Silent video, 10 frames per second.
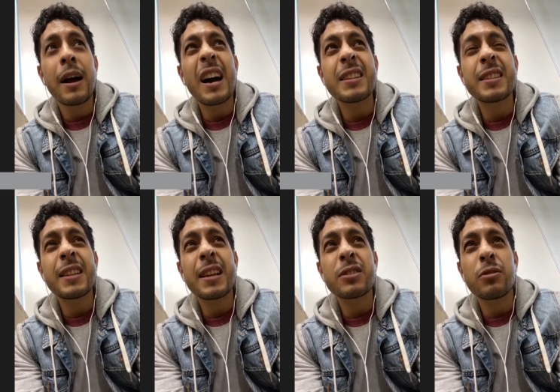haces
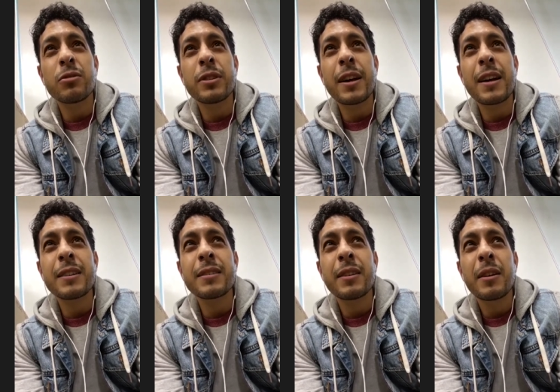las
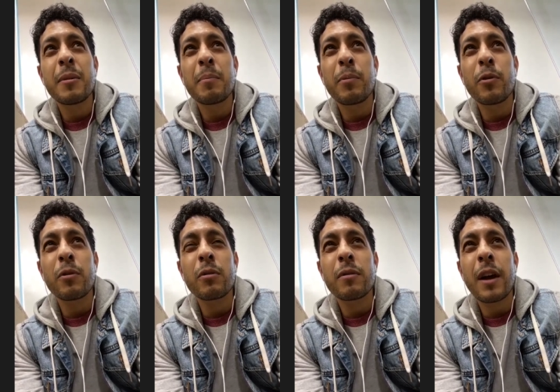cosas
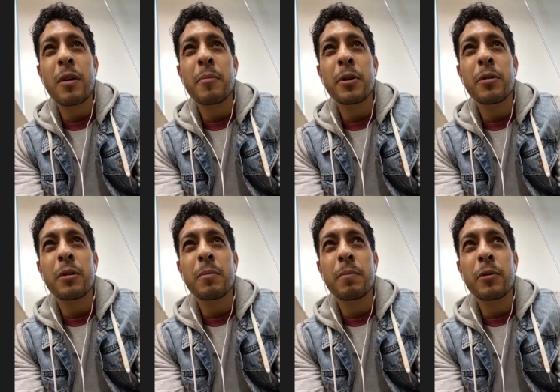por, a lo
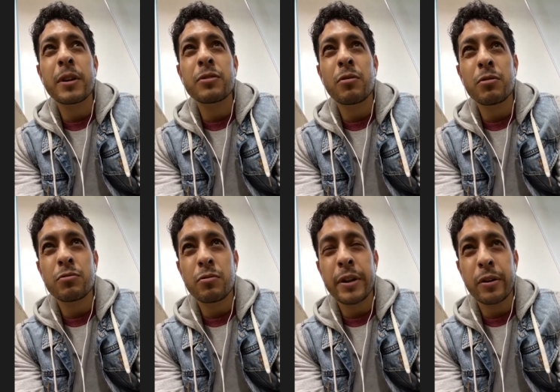mejor porque solo es
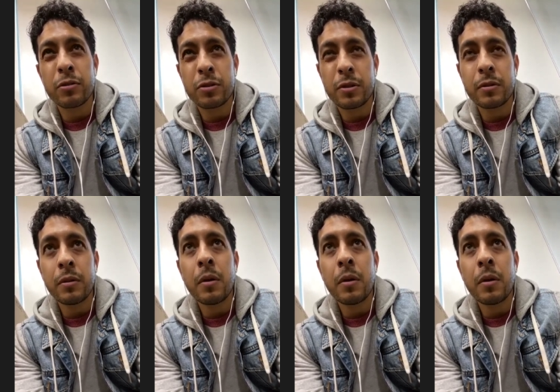un negocio,